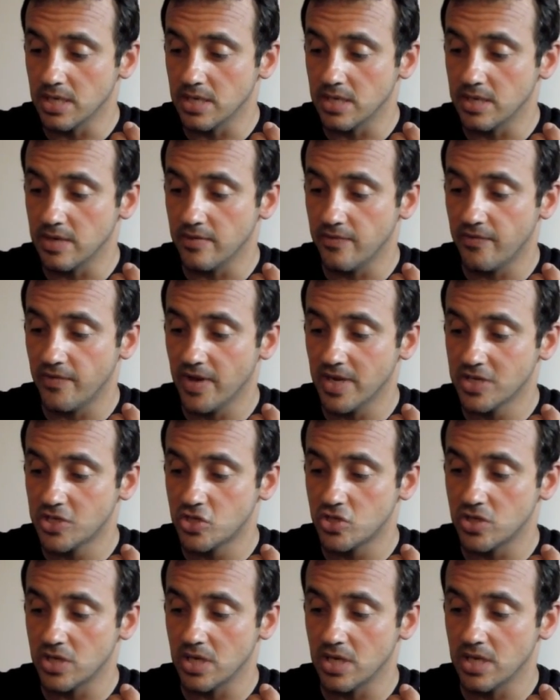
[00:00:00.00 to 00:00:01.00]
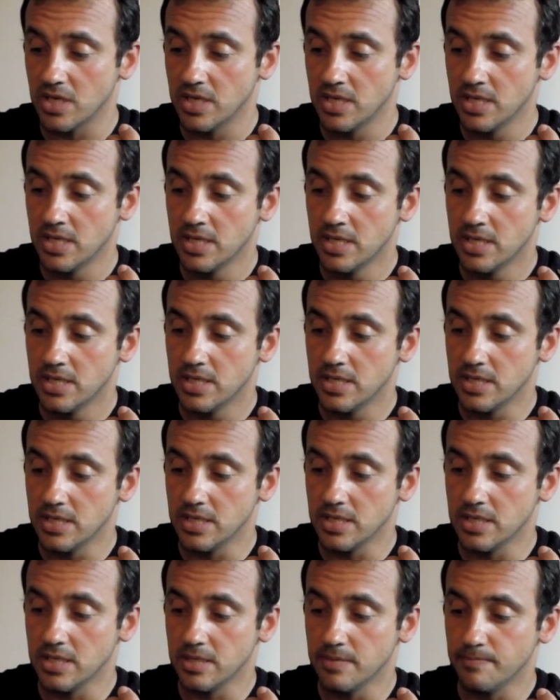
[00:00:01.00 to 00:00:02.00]
eh, eh faccia
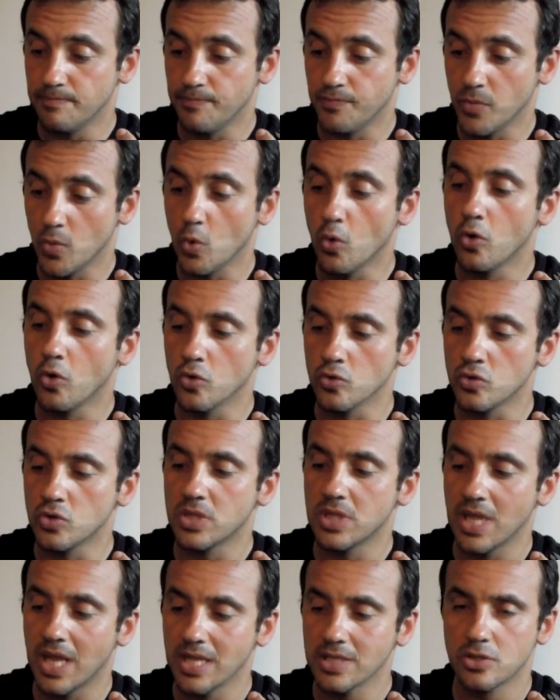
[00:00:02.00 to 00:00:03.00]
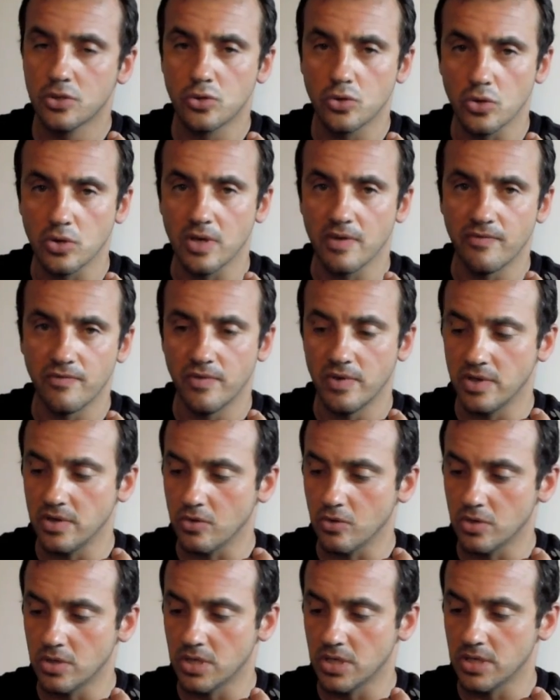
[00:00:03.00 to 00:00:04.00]
eh, un contatto che,
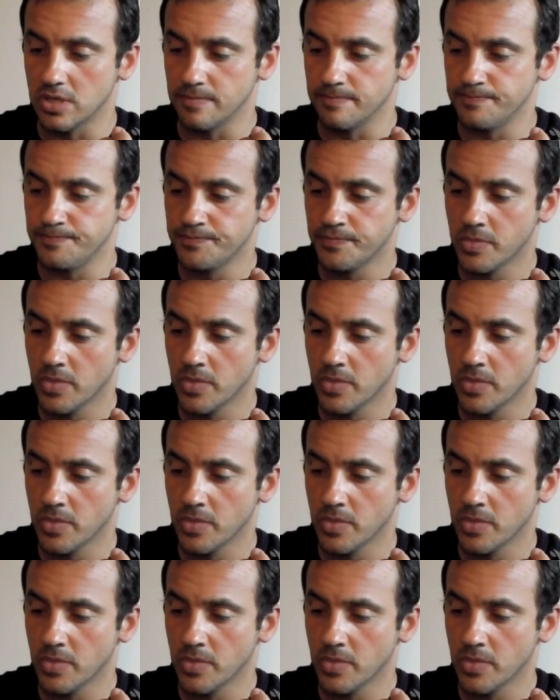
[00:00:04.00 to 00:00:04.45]
eh, con,